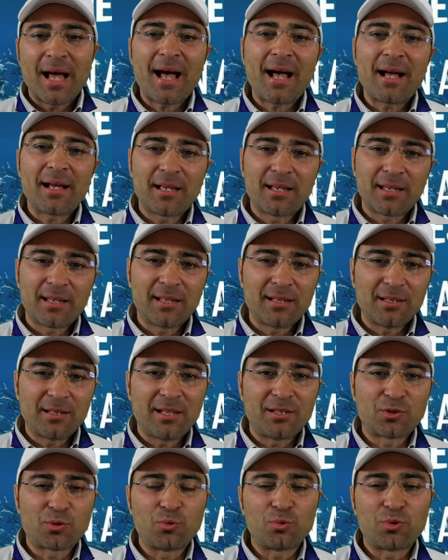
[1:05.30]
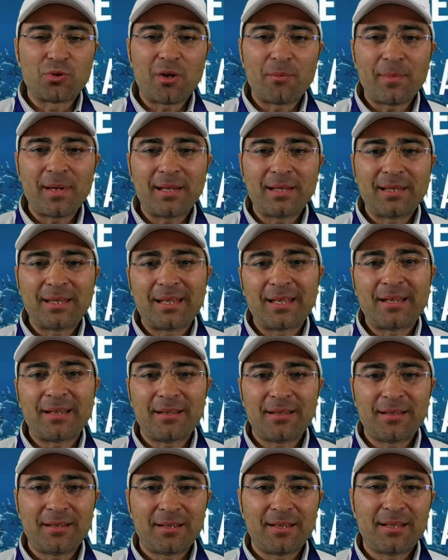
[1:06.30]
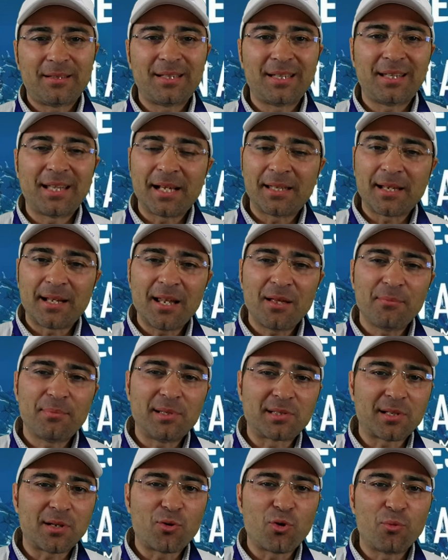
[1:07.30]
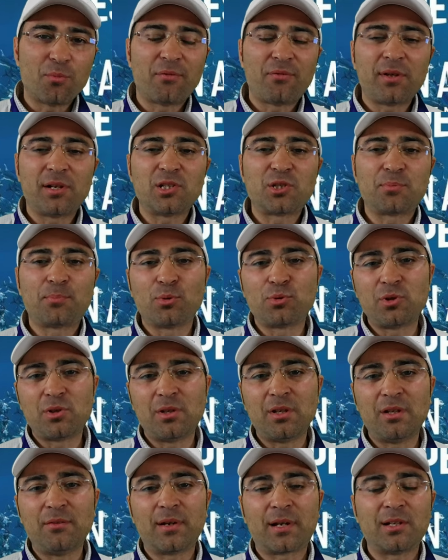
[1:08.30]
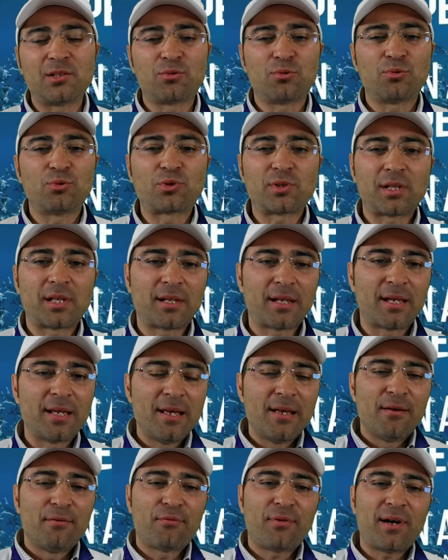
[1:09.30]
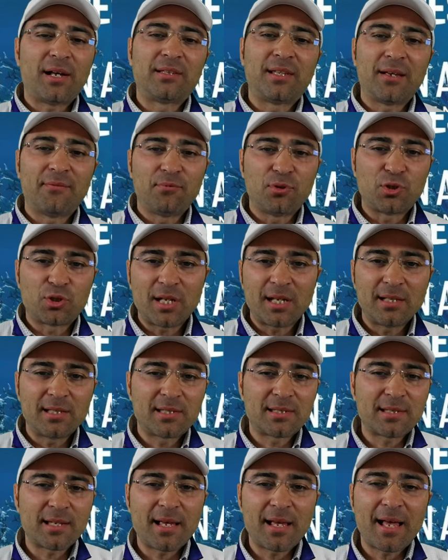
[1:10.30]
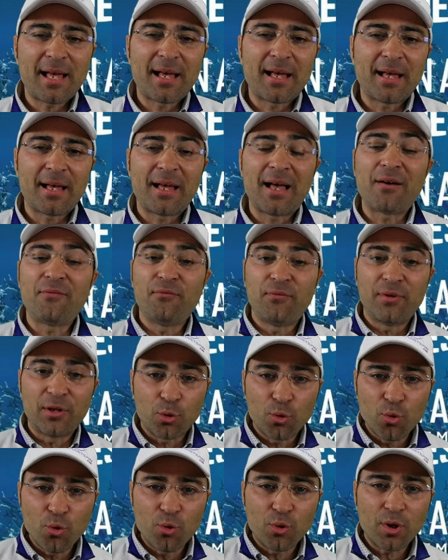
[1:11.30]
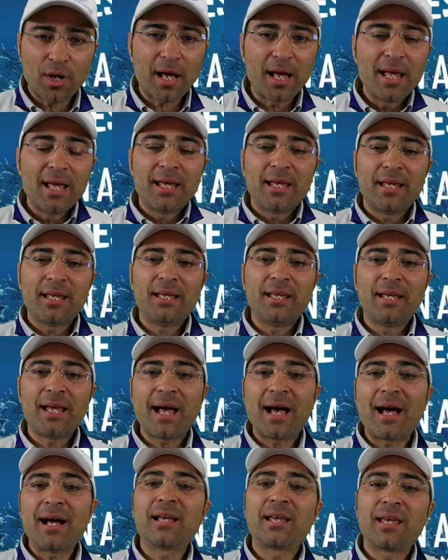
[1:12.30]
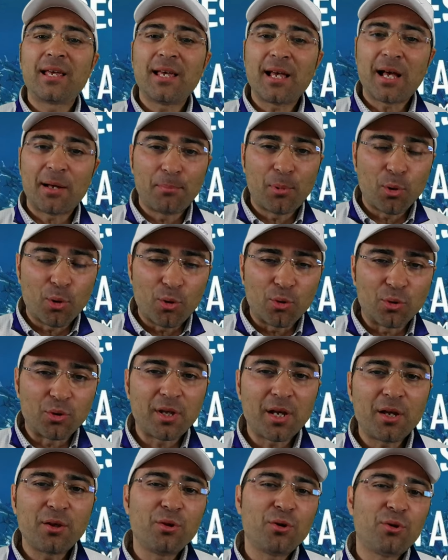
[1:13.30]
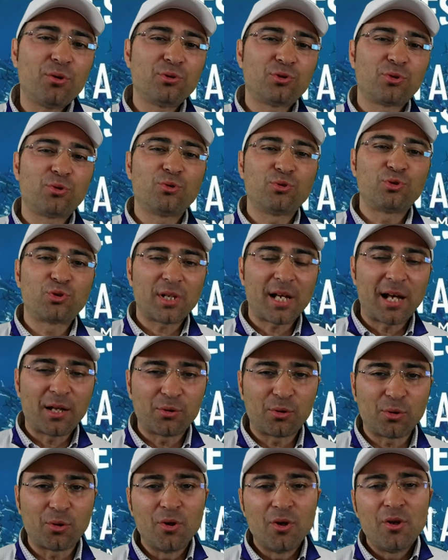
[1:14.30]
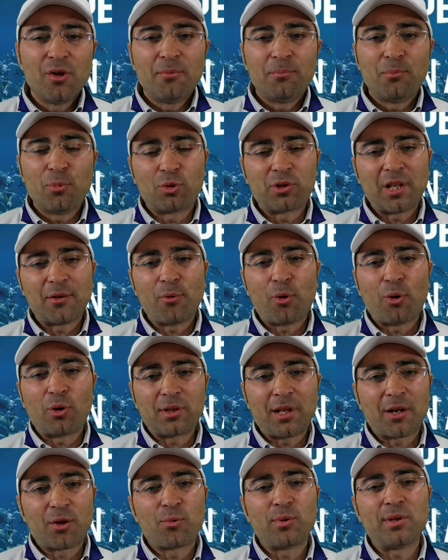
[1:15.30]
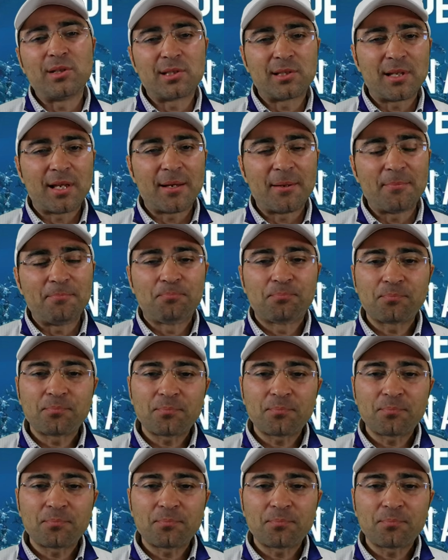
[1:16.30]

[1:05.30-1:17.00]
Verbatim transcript: anche esclusivamente eh, dedicate alla pesca come fiere espositive che sono state fatte a Vicenza, a, a Verona e anche a Bologna. Io sono stato molte volte a queste